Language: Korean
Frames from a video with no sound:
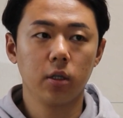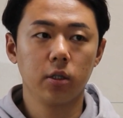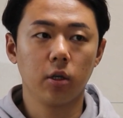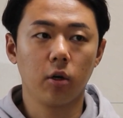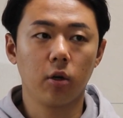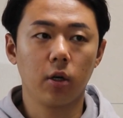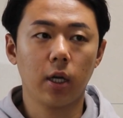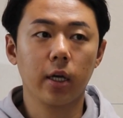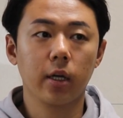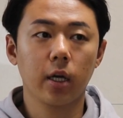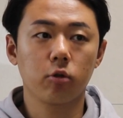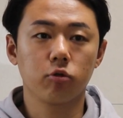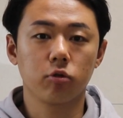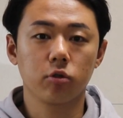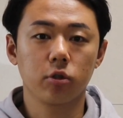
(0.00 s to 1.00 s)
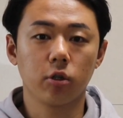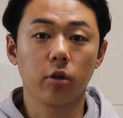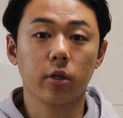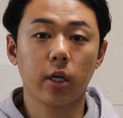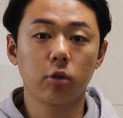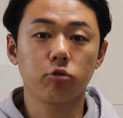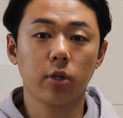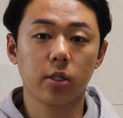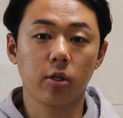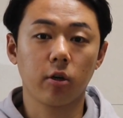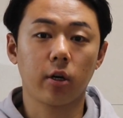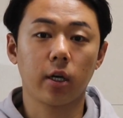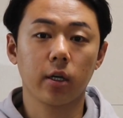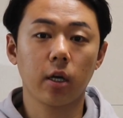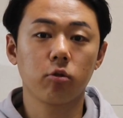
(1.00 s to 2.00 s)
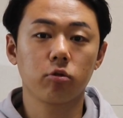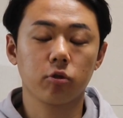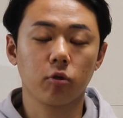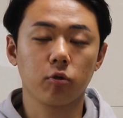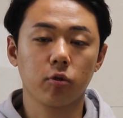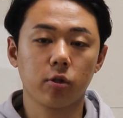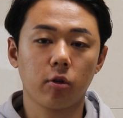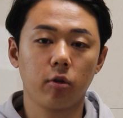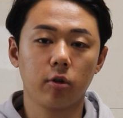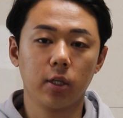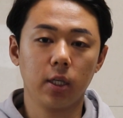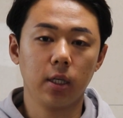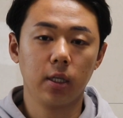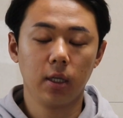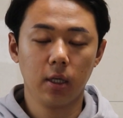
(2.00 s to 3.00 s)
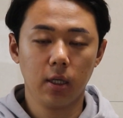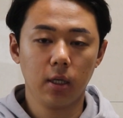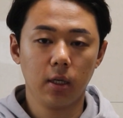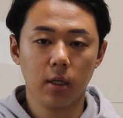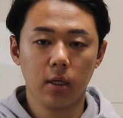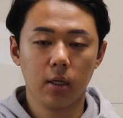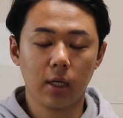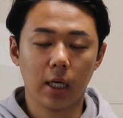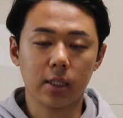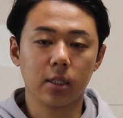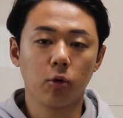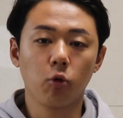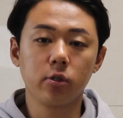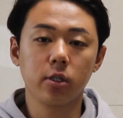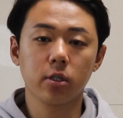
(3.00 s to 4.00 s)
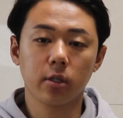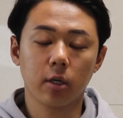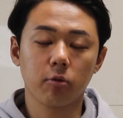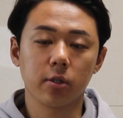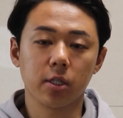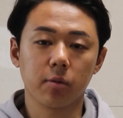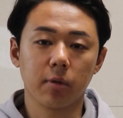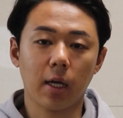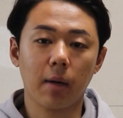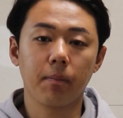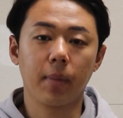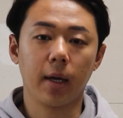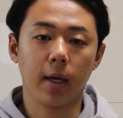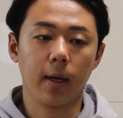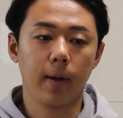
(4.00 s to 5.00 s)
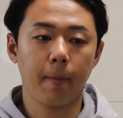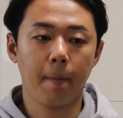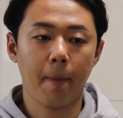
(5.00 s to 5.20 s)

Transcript: 11개국, 10개국에서 11개국 정도 선언이 같이 혼승을 하고 있습니다. 한 배